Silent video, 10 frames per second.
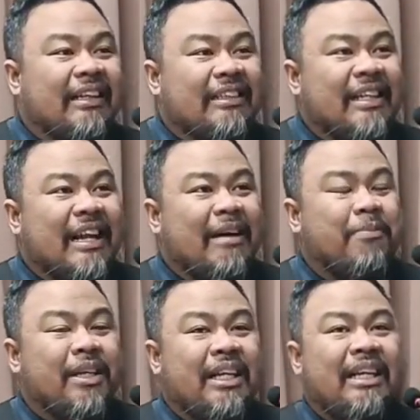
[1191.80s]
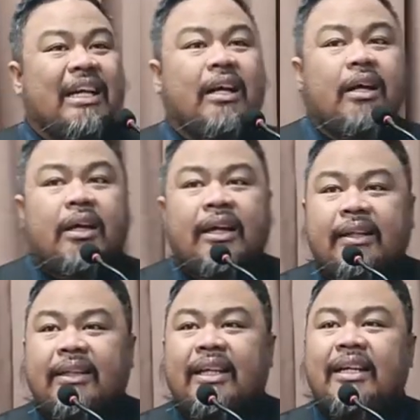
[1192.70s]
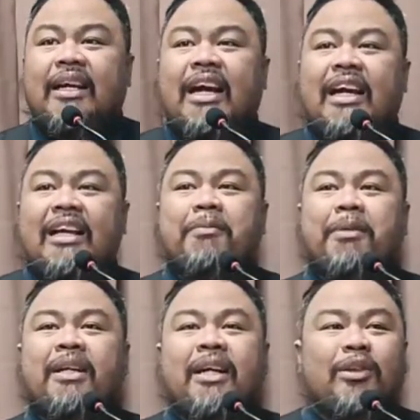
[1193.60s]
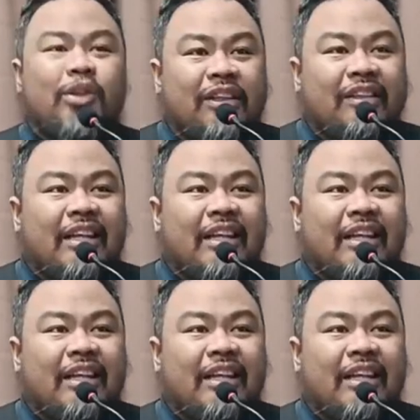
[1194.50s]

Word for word: Sinabi niya na, hindi, I am an adult.